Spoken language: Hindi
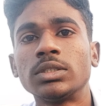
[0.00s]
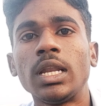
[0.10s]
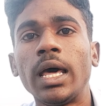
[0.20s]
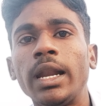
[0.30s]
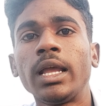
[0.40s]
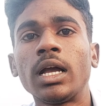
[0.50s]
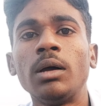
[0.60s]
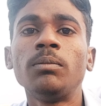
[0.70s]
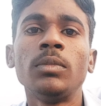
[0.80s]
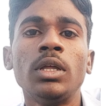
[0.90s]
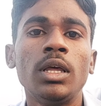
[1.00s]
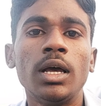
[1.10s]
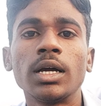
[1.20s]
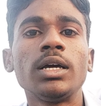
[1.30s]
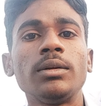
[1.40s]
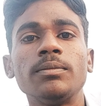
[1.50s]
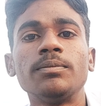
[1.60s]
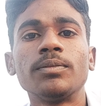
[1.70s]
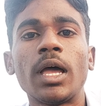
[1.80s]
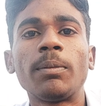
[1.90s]
चला रहे काम अगर
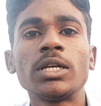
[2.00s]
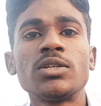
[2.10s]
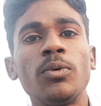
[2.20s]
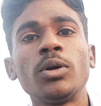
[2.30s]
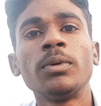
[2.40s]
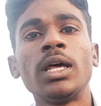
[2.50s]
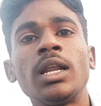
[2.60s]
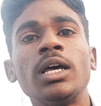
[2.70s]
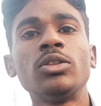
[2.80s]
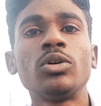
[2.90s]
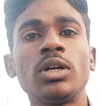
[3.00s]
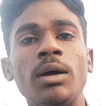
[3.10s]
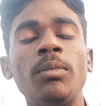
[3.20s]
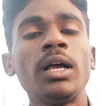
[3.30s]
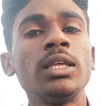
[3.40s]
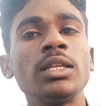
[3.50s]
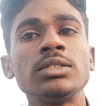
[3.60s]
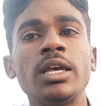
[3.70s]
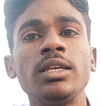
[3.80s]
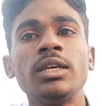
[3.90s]
आपका सपोर्ट बना रहा तो हम आगे तक
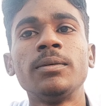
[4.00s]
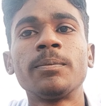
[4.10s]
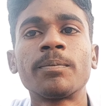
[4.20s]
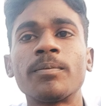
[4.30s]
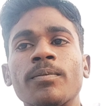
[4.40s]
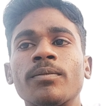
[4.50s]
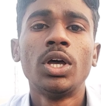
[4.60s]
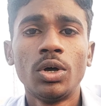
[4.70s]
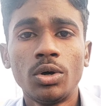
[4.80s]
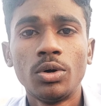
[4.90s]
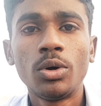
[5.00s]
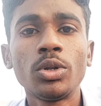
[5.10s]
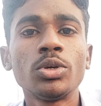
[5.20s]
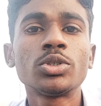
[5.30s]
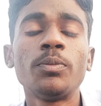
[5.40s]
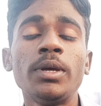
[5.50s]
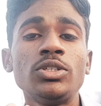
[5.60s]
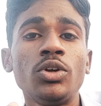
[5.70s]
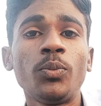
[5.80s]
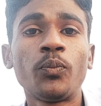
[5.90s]
जाएंगे और दोस्तों मैं
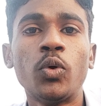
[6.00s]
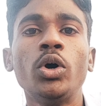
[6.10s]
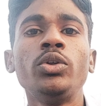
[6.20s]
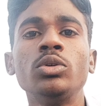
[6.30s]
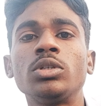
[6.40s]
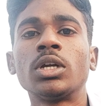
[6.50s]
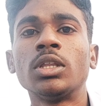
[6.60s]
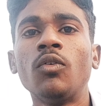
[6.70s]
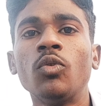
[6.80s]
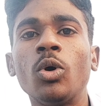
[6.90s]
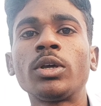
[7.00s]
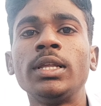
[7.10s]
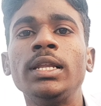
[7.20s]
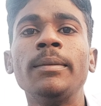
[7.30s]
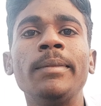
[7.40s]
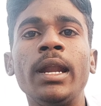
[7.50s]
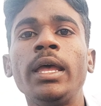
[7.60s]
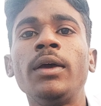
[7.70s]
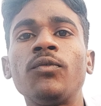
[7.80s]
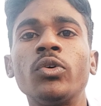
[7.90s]
जो ये फ़ोन यूज़ करता हूँ व्लॉग के लिए मेरा
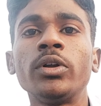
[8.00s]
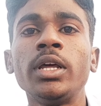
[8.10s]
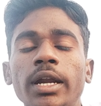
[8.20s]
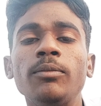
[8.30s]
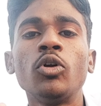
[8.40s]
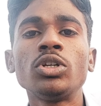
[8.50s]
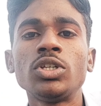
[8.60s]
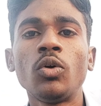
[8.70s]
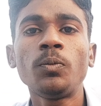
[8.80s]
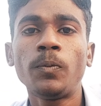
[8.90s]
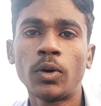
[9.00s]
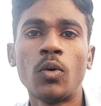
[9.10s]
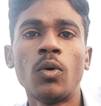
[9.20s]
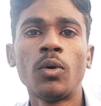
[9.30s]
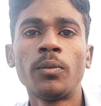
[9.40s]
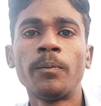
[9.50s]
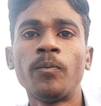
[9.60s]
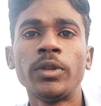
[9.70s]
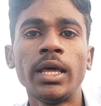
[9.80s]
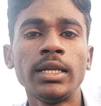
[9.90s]
ये फ़ोन है रेडमी नोट सेवन प्रो
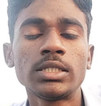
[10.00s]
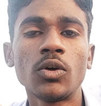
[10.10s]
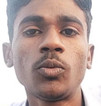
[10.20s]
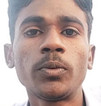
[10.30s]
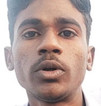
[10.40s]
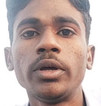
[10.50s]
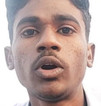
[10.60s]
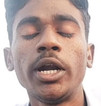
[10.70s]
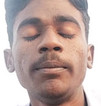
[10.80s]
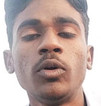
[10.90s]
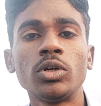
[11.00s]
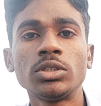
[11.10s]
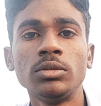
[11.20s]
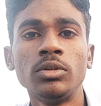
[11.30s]
यानी कि सेवन प्रो है और रेडमी नोट